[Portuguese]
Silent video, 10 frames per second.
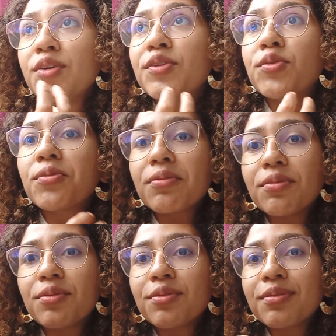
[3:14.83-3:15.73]

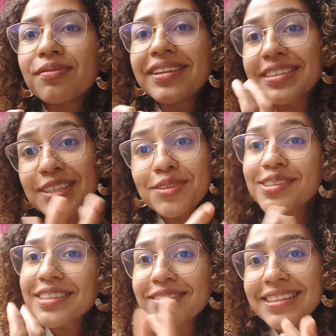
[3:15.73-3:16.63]
do, da
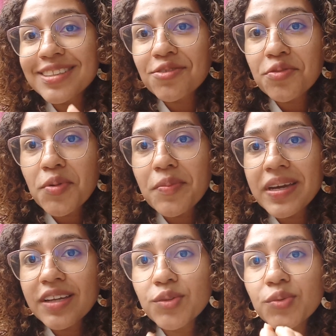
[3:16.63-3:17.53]
sedução desse novo
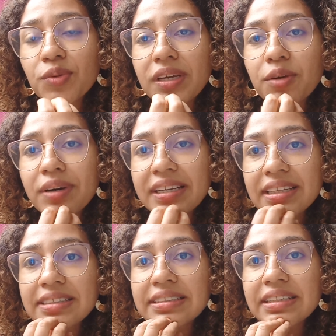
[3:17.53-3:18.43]
momento, eu ainda
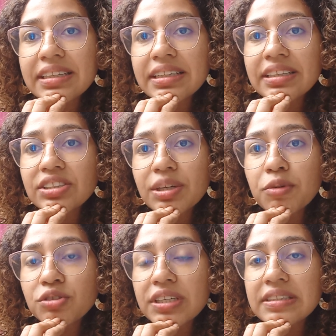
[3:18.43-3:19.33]
assim tinha
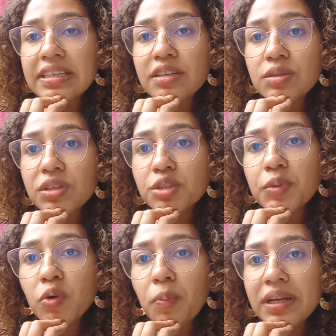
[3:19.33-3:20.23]
muitos receios e muitas
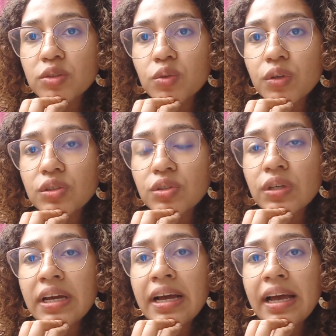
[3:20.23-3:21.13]
preocupações
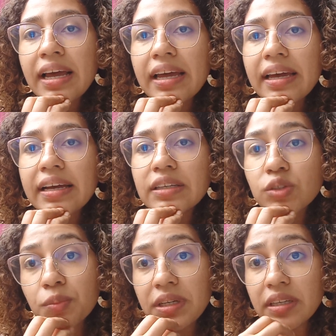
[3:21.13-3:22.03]
é,
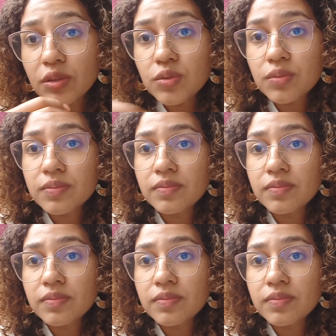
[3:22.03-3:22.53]
sobre isso.